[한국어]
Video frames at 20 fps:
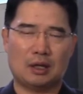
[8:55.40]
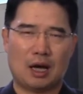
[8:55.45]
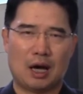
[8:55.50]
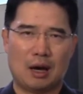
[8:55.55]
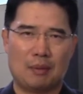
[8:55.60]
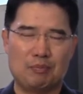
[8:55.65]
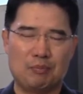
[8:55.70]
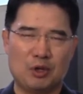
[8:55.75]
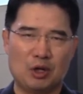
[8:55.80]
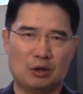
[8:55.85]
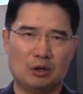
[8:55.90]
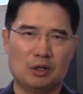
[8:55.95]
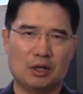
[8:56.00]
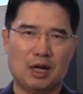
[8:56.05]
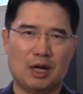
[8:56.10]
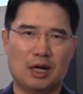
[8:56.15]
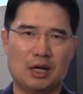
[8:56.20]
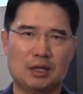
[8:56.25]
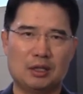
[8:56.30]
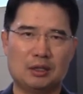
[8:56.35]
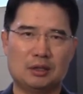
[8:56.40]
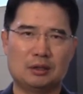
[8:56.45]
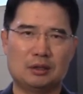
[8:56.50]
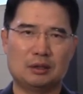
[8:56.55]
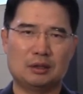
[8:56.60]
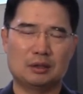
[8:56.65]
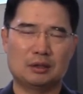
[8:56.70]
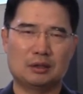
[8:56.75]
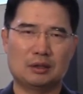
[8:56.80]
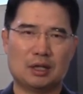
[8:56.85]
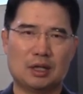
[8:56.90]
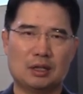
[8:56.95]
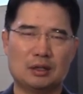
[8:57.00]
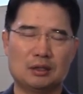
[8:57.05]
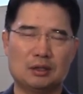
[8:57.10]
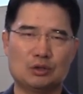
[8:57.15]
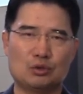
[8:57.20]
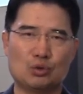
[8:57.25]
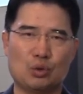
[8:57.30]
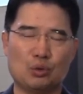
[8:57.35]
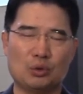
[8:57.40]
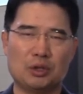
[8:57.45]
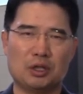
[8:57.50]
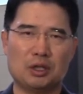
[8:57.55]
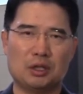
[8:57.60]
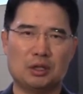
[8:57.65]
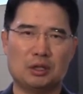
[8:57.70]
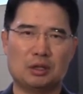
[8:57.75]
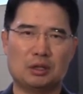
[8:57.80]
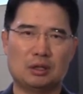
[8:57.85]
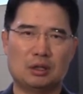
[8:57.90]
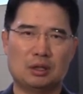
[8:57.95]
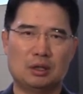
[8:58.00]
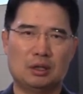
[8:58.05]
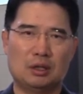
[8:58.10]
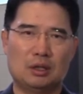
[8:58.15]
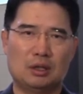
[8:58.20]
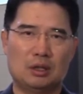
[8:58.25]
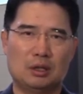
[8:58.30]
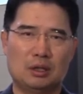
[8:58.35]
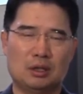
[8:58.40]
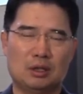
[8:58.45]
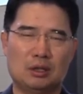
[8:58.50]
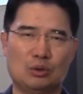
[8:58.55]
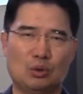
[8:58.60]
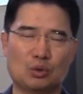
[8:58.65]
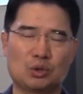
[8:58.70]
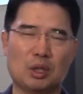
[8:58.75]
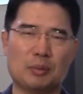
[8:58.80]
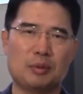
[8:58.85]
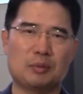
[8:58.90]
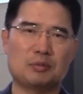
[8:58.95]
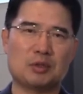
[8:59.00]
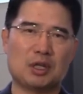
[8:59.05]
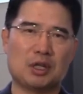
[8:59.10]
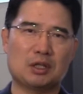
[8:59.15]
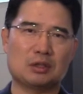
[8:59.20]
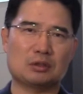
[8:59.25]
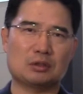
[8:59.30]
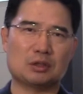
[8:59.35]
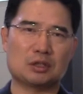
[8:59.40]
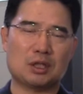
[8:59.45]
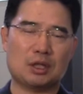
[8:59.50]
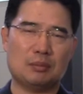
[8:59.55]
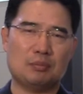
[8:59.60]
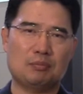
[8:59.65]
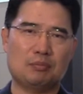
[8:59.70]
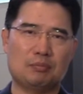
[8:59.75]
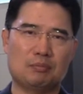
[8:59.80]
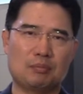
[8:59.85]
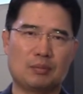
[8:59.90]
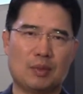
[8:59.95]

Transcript: 압력을 가하는 그러한 이 손길을 요셉 입장에서 참이